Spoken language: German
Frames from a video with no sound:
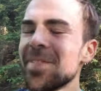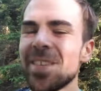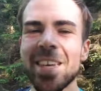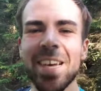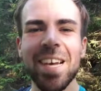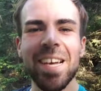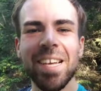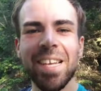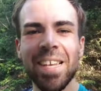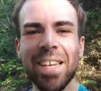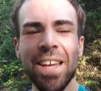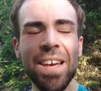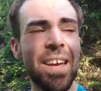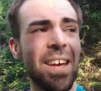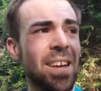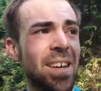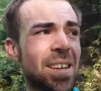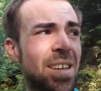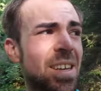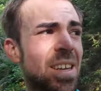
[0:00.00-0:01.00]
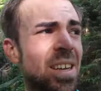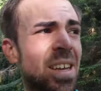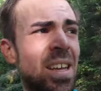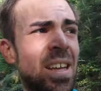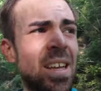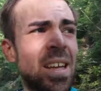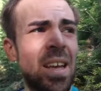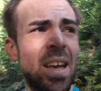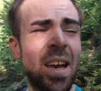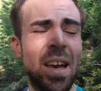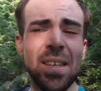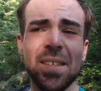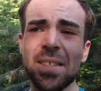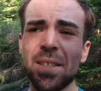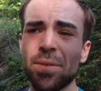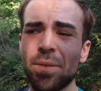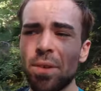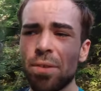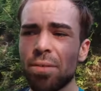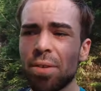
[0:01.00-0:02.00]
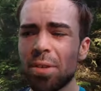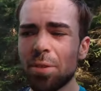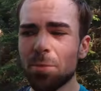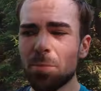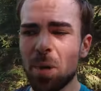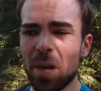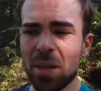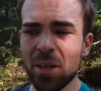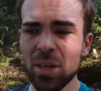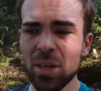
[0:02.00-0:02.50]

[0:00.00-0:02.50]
Tja, naja, es ist auf jeden Fall super